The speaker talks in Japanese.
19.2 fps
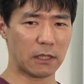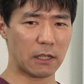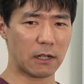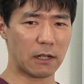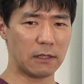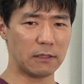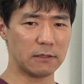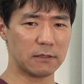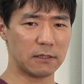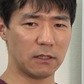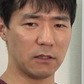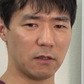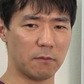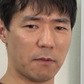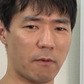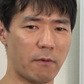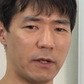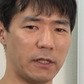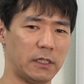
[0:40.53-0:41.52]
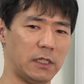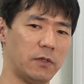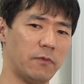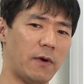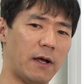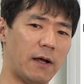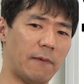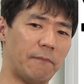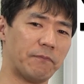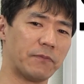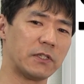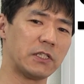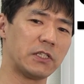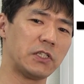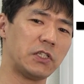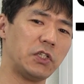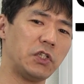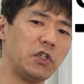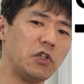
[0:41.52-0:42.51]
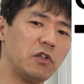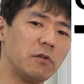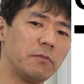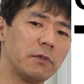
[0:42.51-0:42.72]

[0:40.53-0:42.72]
庭感染の場合には歯乳